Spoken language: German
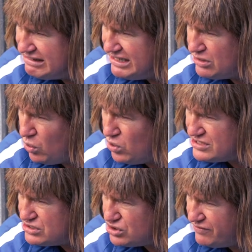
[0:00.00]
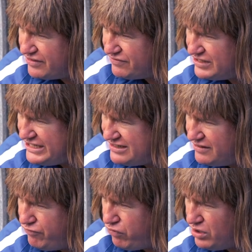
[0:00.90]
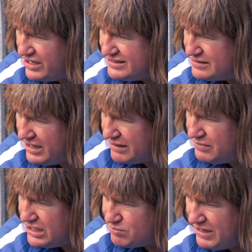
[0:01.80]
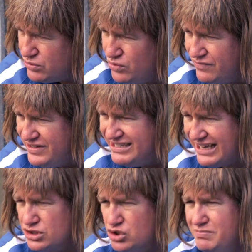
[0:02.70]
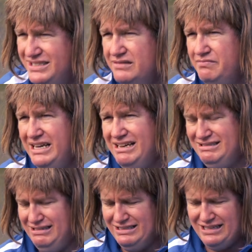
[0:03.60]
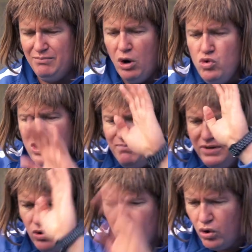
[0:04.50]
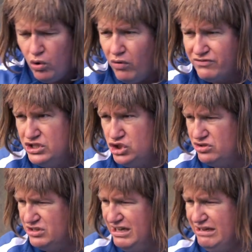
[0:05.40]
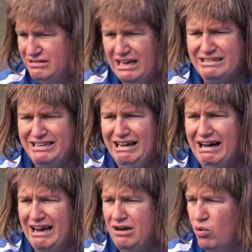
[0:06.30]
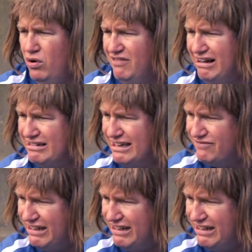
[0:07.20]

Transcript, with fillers: Den Großen schon verpflichtet, Volland ist im Anmarsch, macht irgendwie taktisch ein bisschen mehr Sinn, als einmal 100 Millionen Euro auf den Tisch zu knallen und sagen, den einen holen wir und das